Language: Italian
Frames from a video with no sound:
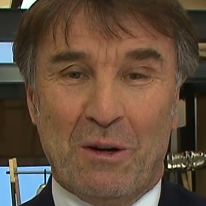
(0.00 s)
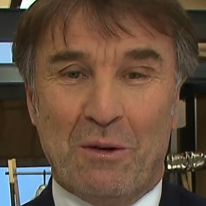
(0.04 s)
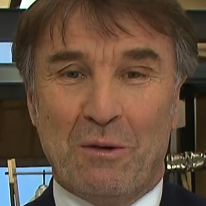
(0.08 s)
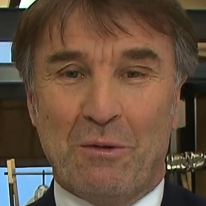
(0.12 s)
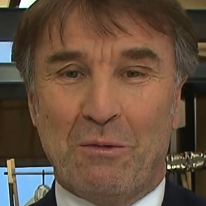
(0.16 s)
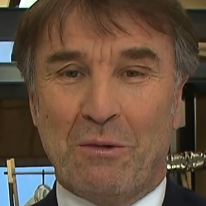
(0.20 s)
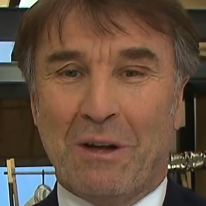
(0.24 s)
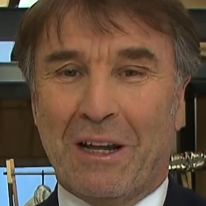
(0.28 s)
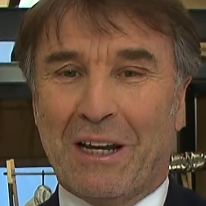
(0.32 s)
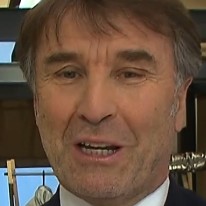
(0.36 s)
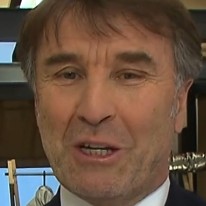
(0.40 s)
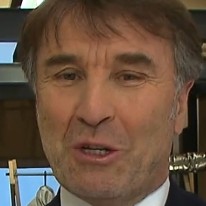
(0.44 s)

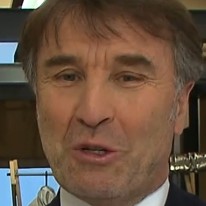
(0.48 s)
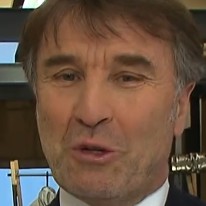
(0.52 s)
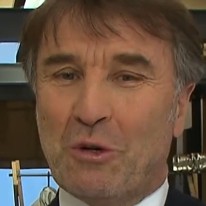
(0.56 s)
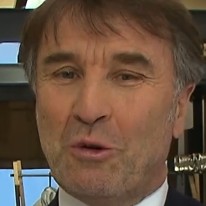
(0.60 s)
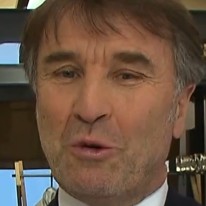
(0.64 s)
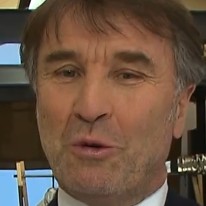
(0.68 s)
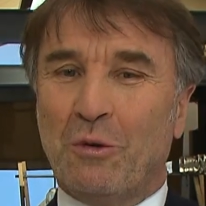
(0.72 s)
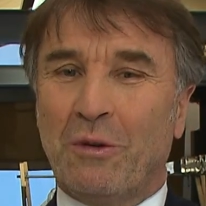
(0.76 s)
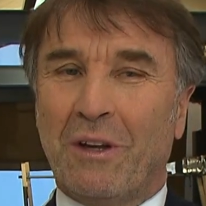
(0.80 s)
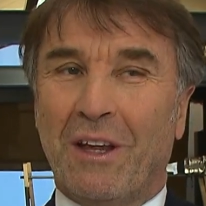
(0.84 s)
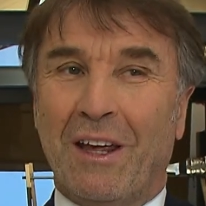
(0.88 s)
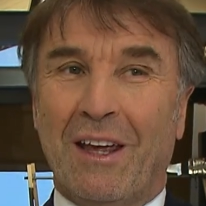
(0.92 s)
una
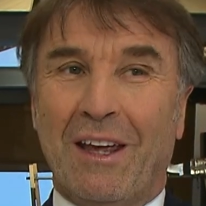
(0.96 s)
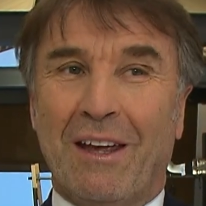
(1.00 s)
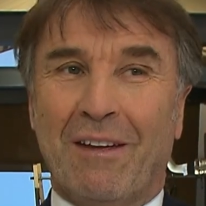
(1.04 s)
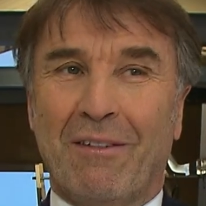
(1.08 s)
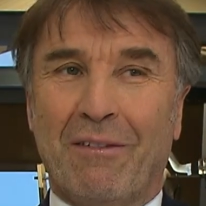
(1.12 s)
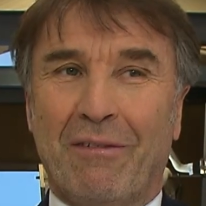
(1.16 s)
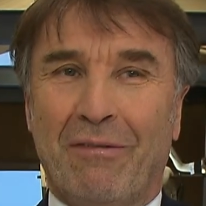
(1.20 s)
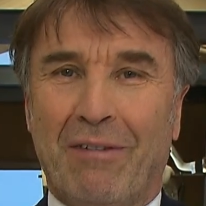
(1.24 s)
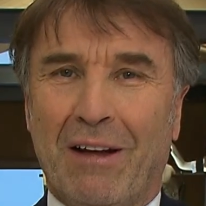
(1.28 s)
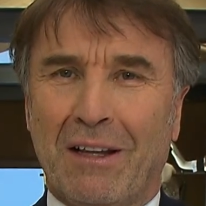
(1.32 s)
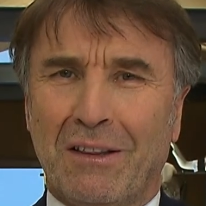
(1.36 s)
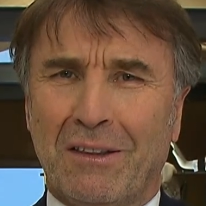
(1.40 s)
regione
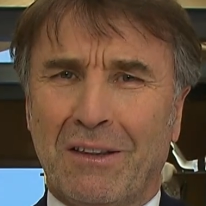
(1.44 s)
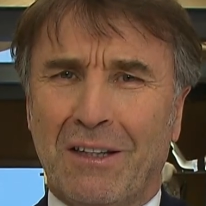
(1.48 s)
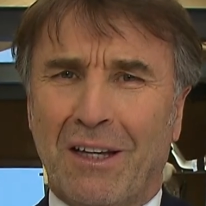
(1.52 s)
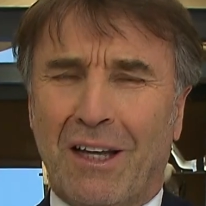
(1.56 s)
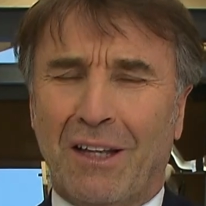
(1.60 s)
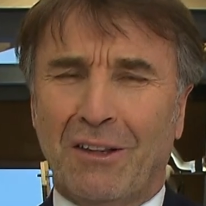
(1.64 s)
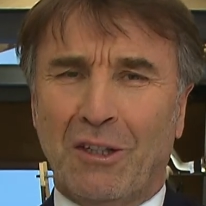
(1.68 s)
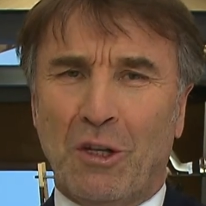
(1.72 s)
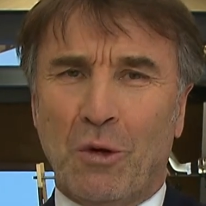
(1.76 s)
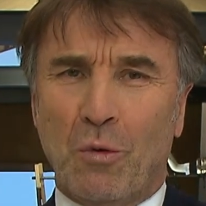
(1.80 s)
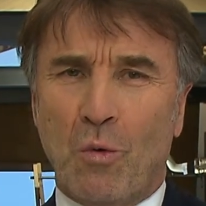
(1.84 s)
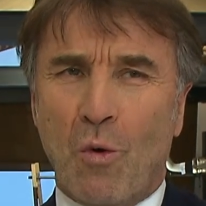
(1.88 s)
fatta
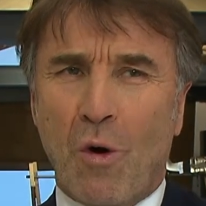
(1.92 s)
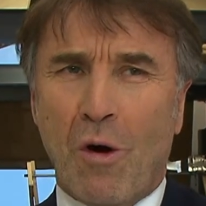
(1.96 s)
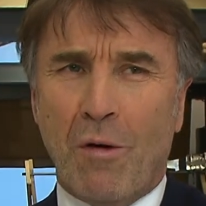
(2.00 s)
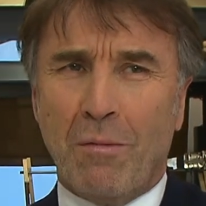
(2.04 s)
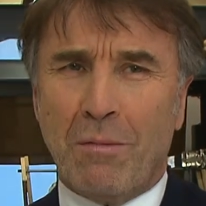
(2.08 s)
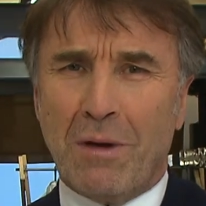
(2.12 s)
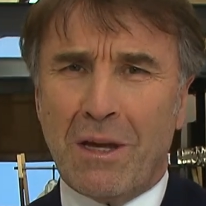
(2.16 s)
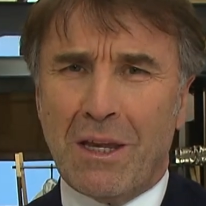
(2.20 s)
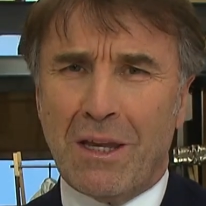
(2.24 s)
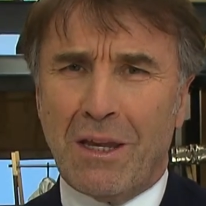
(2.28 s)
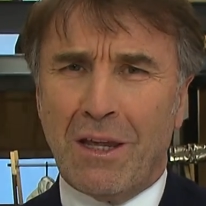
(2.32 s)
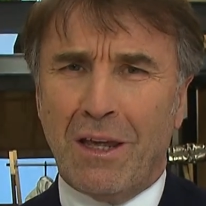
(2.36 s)
di
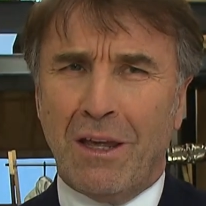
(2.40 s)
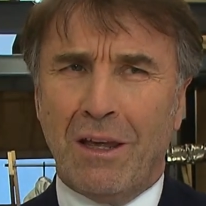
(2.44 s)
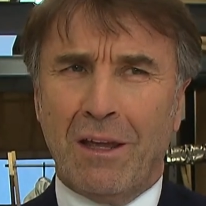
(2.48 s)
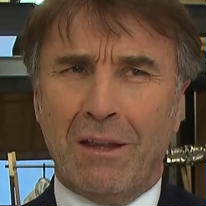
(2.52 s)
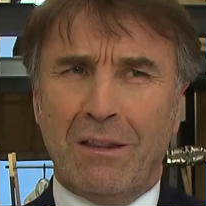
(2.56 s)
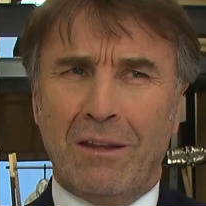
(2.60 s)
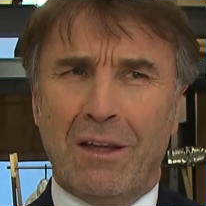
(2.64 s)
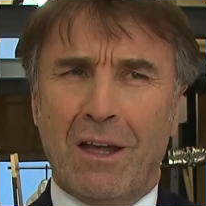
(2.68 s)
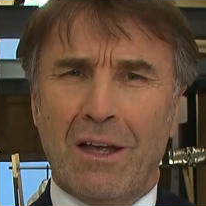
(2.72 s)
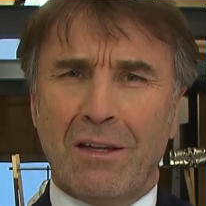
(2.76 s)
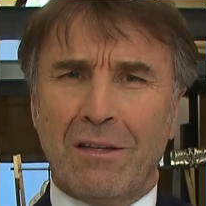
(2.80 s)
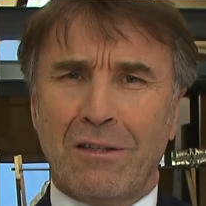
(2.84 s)
uomini,
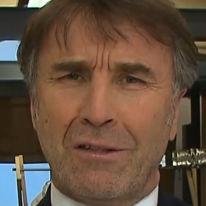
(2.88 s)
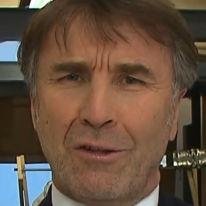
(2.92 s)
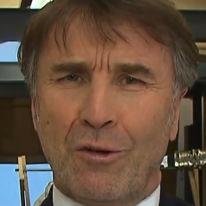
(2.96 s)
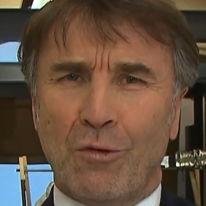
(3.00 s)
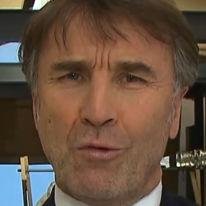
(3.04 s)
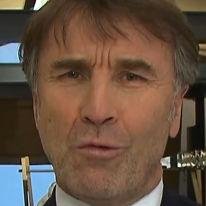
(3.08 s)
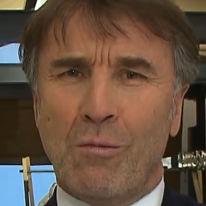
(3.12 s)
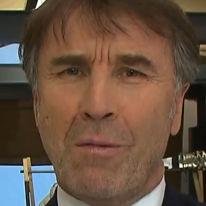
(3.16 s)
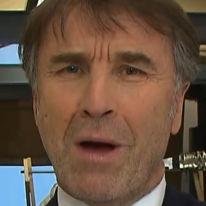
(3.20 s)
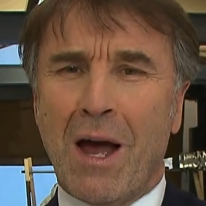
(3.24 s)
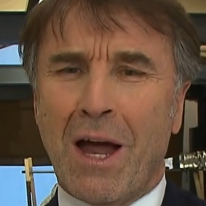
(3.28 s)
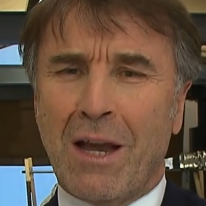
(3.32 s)
di esseri
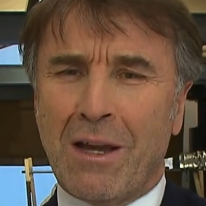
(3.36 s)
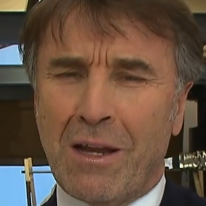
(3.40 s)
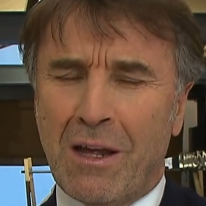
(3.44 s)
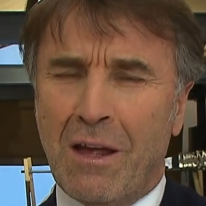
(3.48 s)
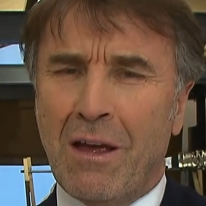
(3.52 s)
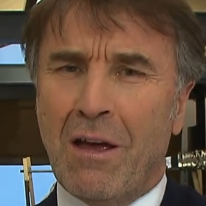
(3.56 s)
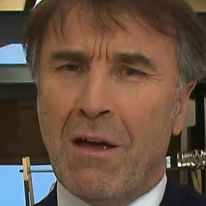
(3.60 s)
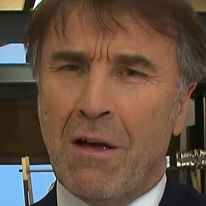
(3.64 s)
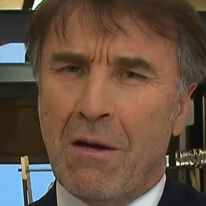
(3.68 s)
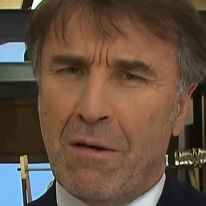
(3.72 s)
umani,